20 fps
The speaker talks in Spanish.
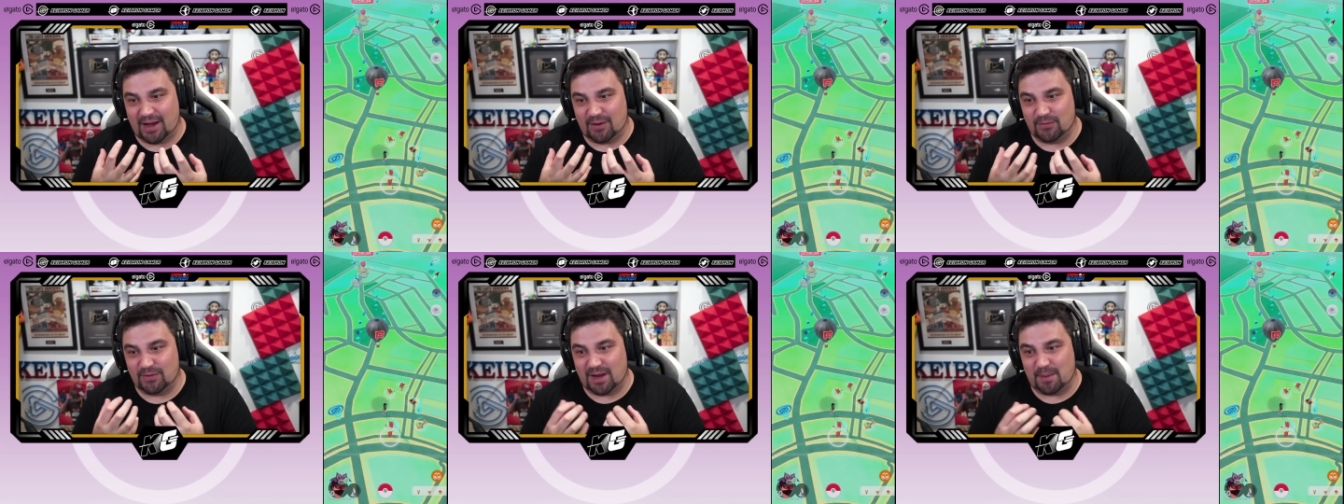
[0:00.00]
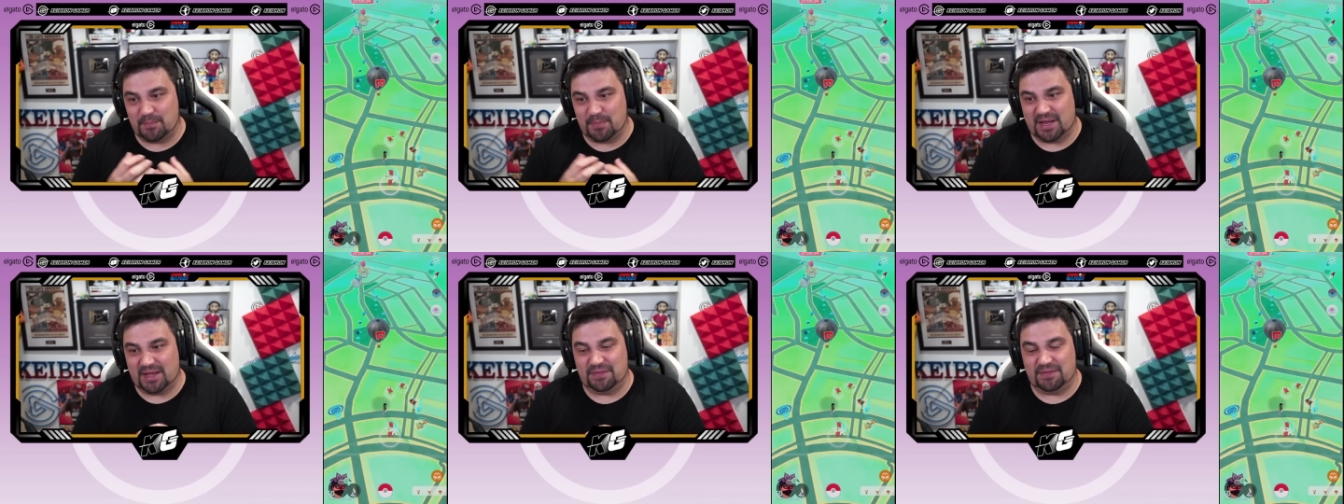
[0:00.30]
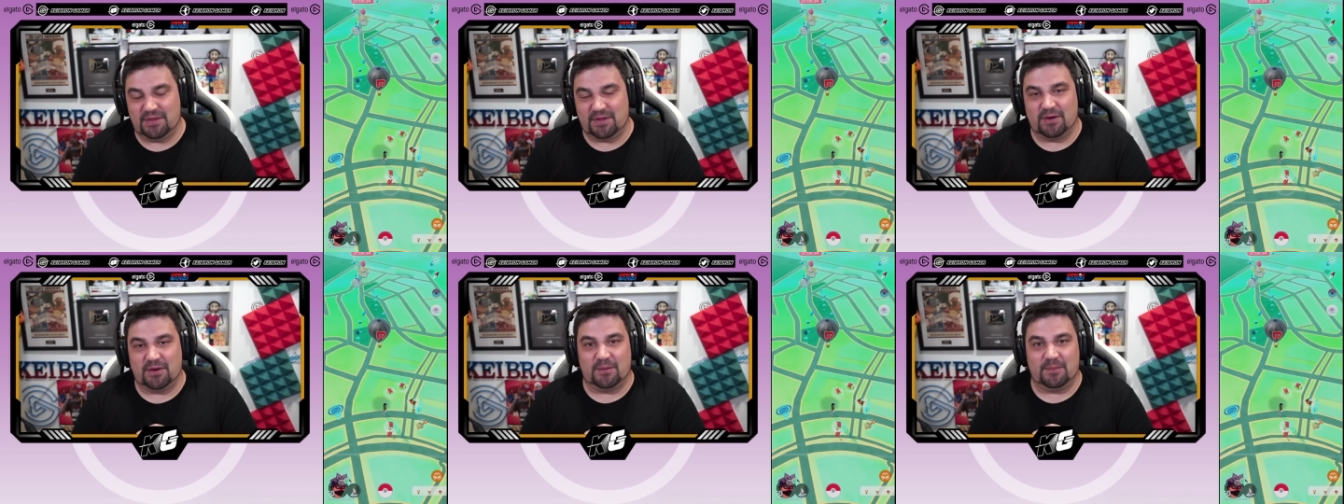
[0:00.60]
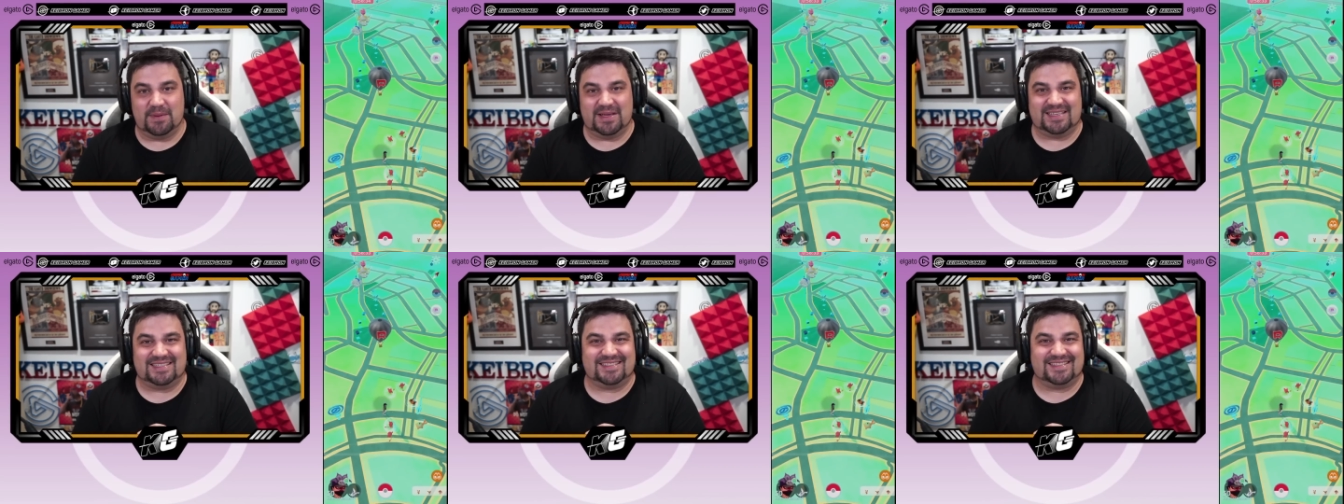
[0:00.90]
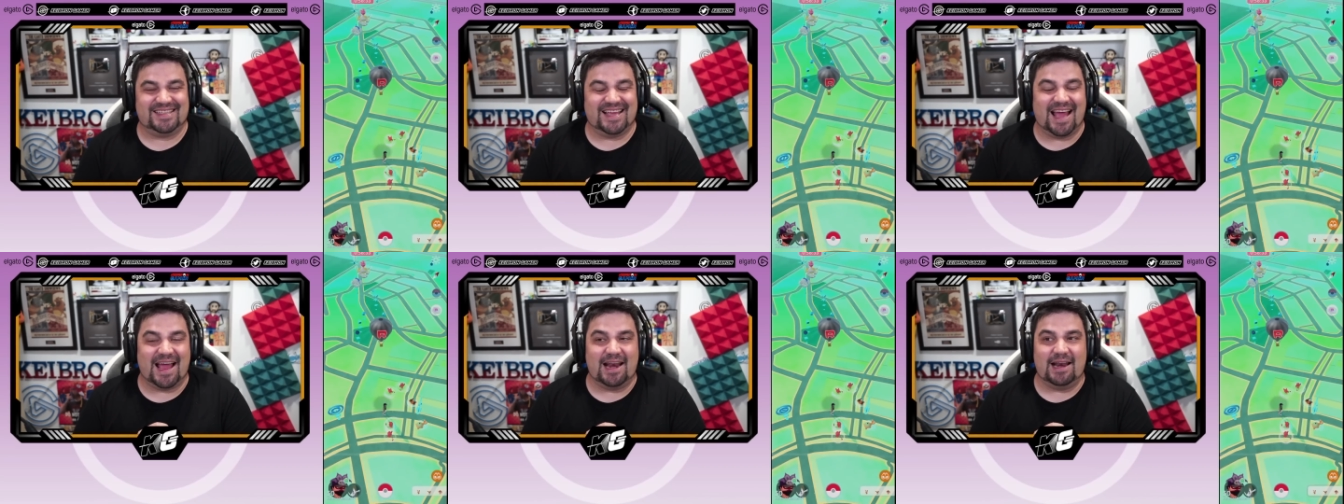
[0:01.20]
un aprecio
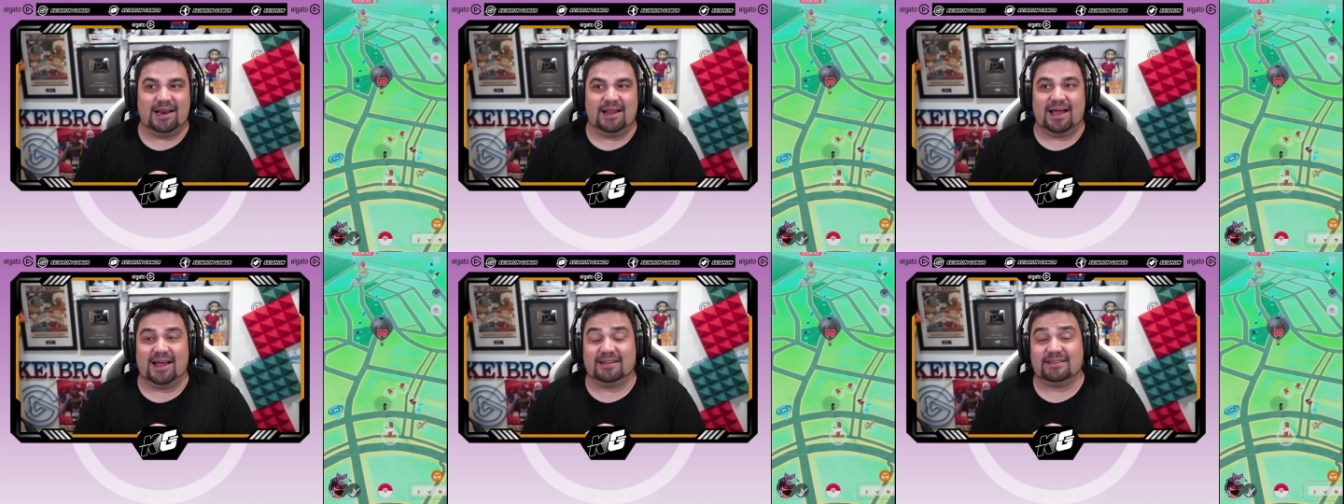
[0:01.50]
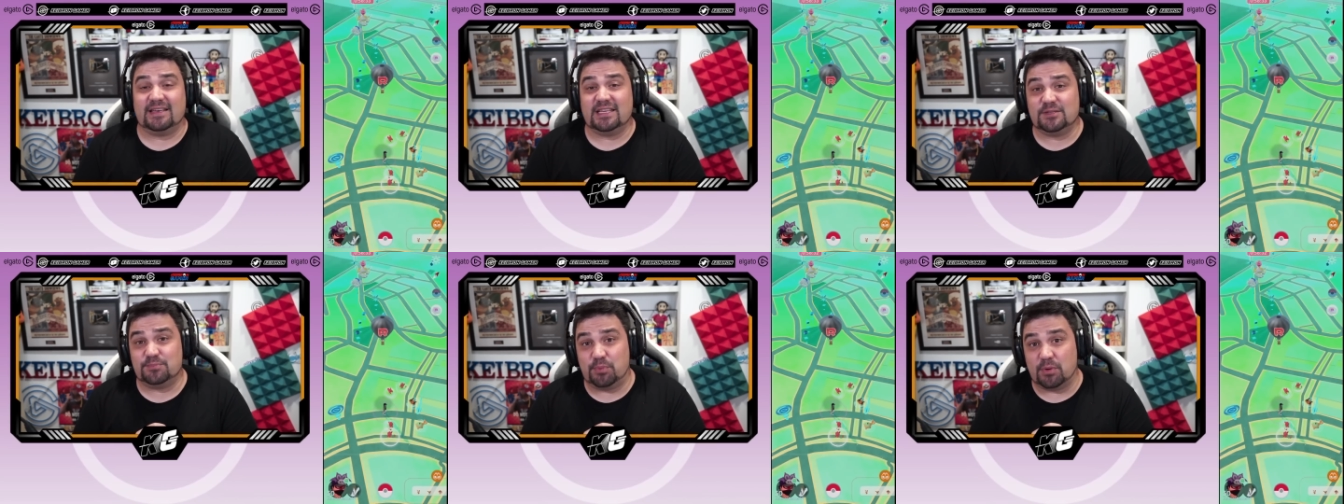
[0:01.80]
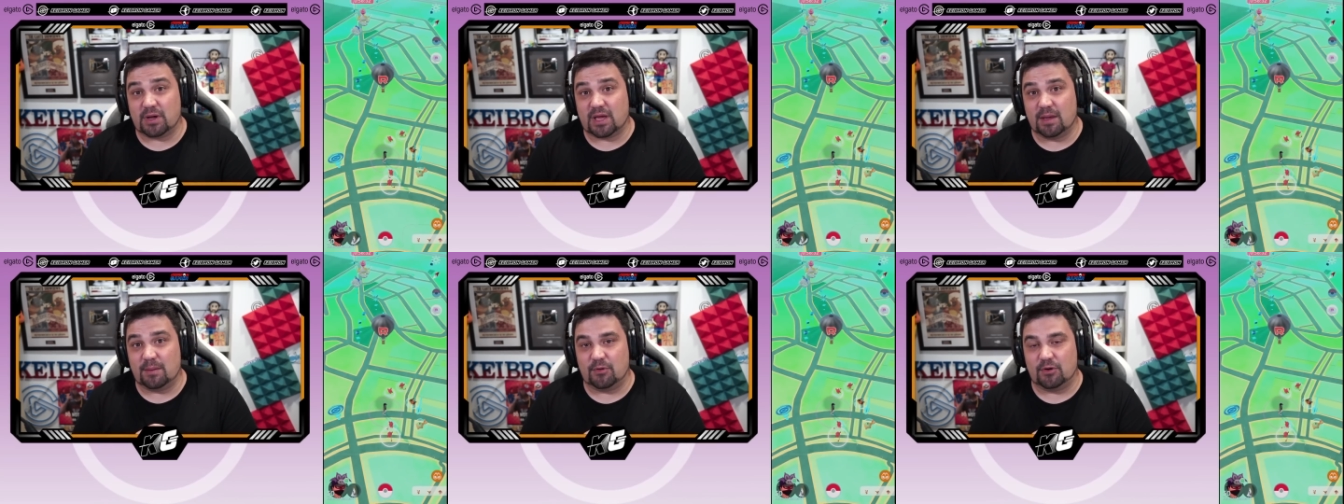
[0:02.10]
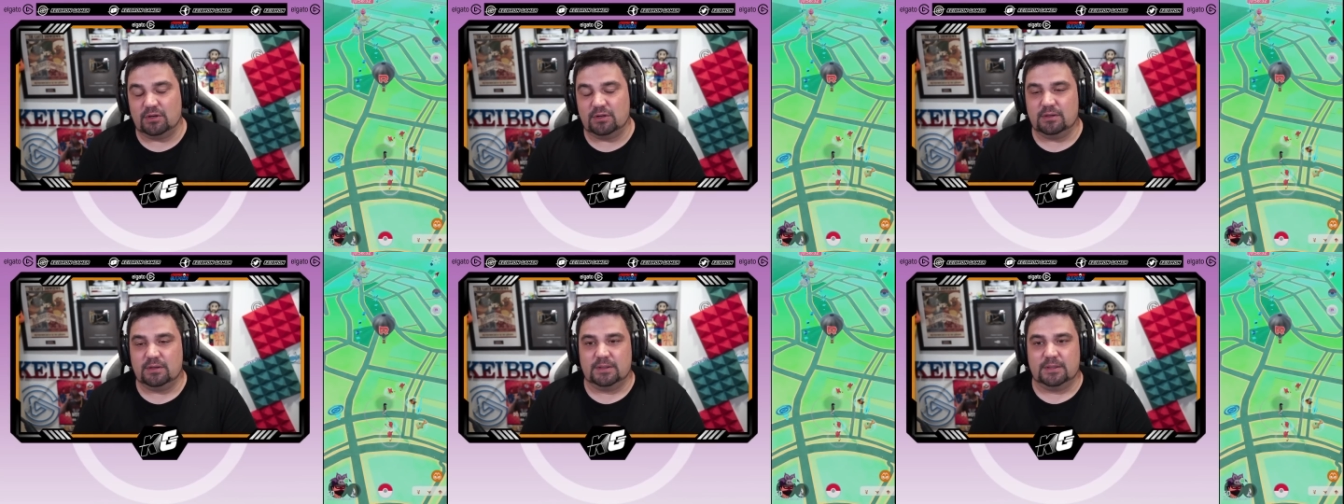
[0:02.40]
bestial a tres Pokémon